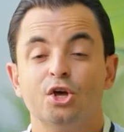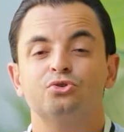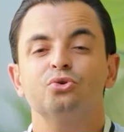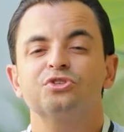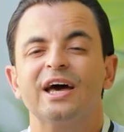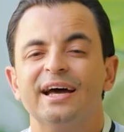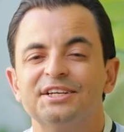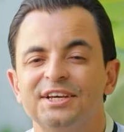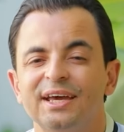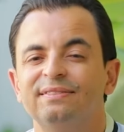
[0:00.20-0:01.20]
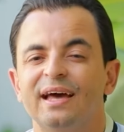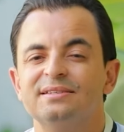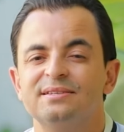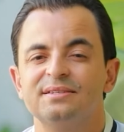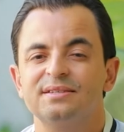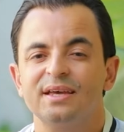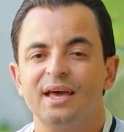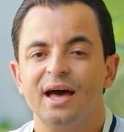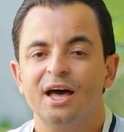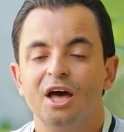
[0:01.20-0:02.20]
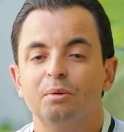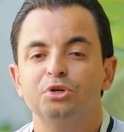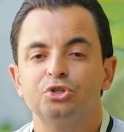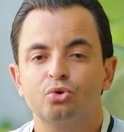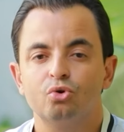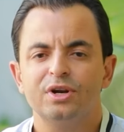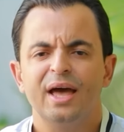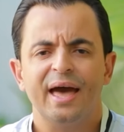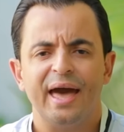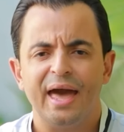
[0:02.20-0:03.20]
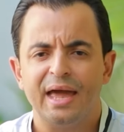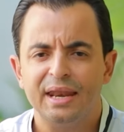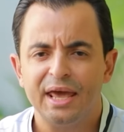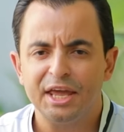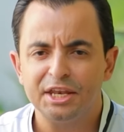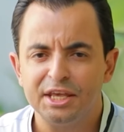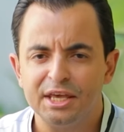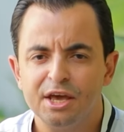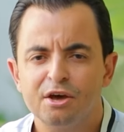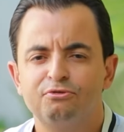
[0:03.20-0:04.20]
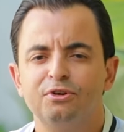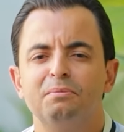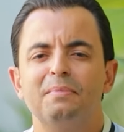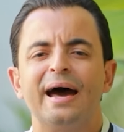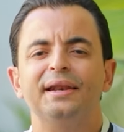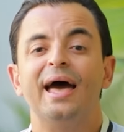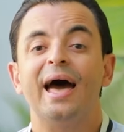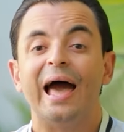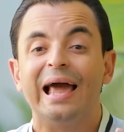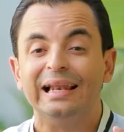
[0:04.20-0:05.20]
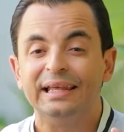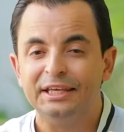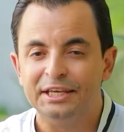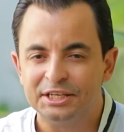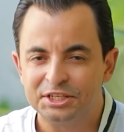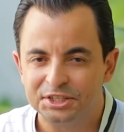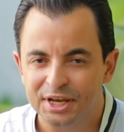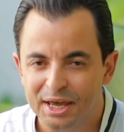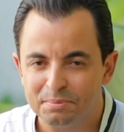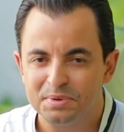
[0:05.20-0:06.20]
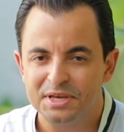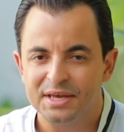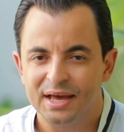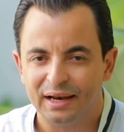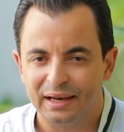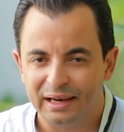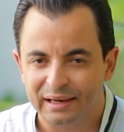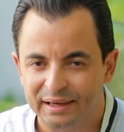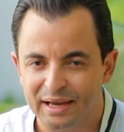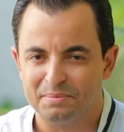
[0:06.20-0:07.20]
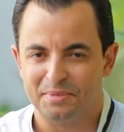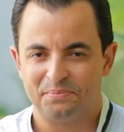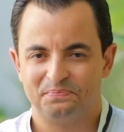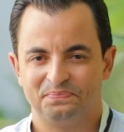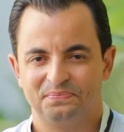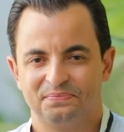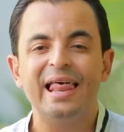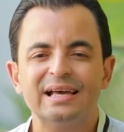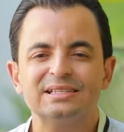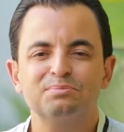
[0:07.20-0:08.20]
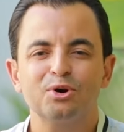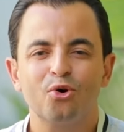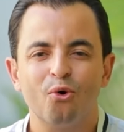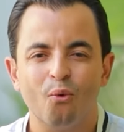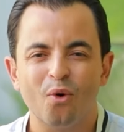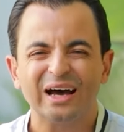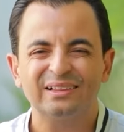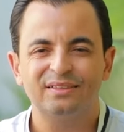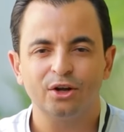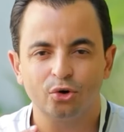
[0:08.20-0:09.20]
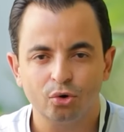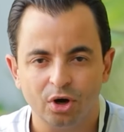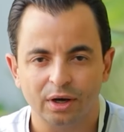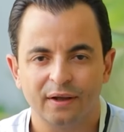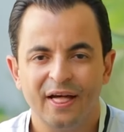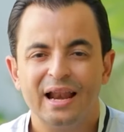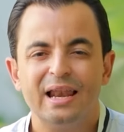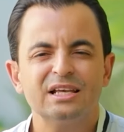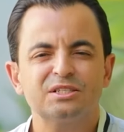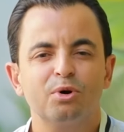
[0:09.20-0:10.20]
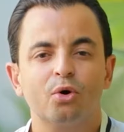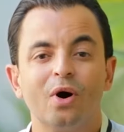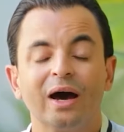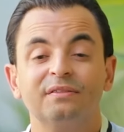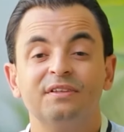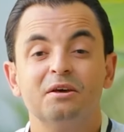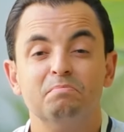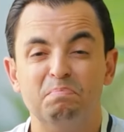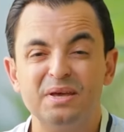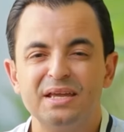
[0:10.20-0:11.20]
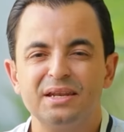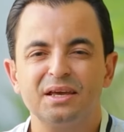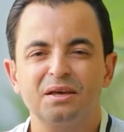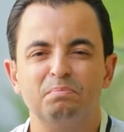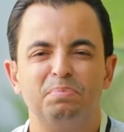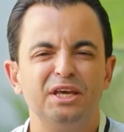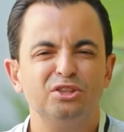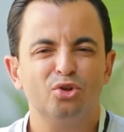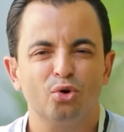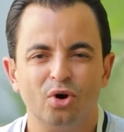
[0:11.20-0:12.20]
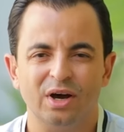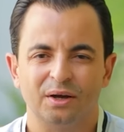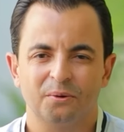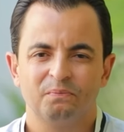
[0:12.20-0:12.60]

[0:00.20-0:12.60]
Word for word: زوز حاجات أساسية باش تكون أناني في المعنى الإيجابي للكلمة لازمك وقت لروحك لازمك وقت بينك بين روحك